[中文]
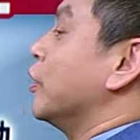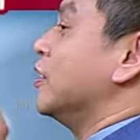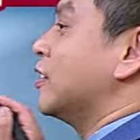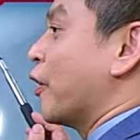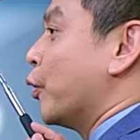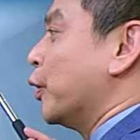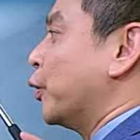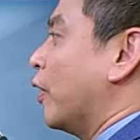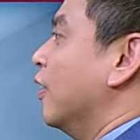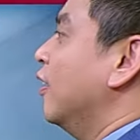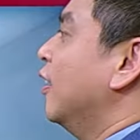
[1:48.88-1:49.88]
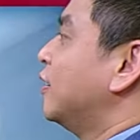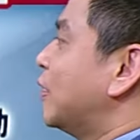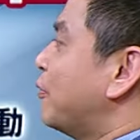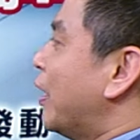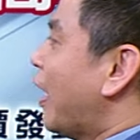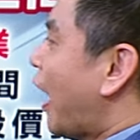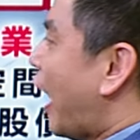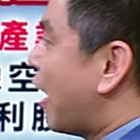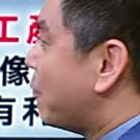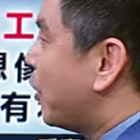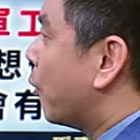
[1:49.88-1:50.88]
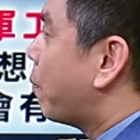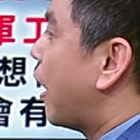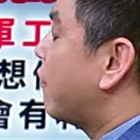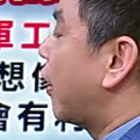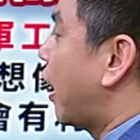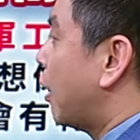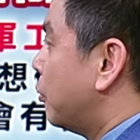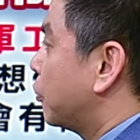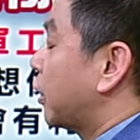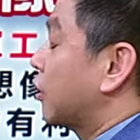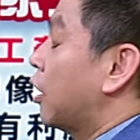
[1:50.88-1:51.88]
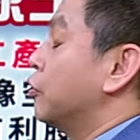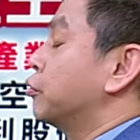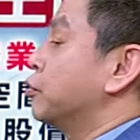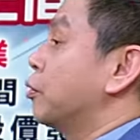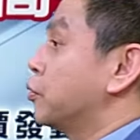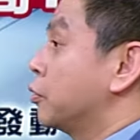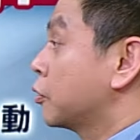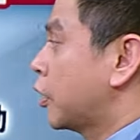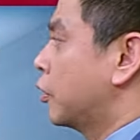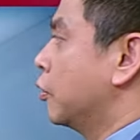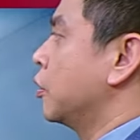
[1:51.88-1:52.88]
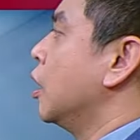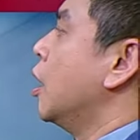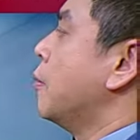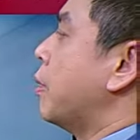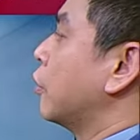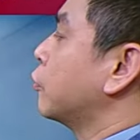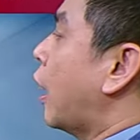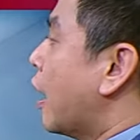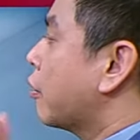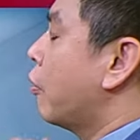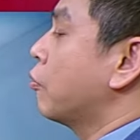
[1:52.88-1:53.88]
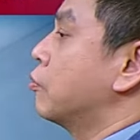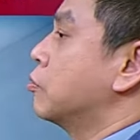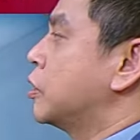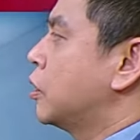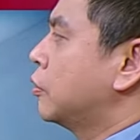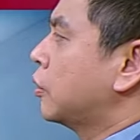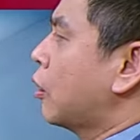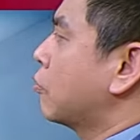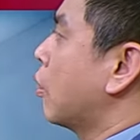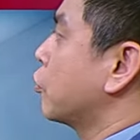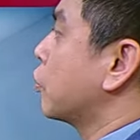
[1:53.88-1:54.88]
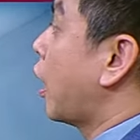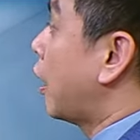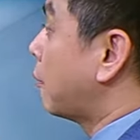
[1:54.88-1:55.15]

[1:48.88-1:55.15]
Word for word: 以已经涨过一段了。这边还没有拜访、还没有涨到的族群，我觉得就可以留意。比方说安控股，今天有一档股票我觉得还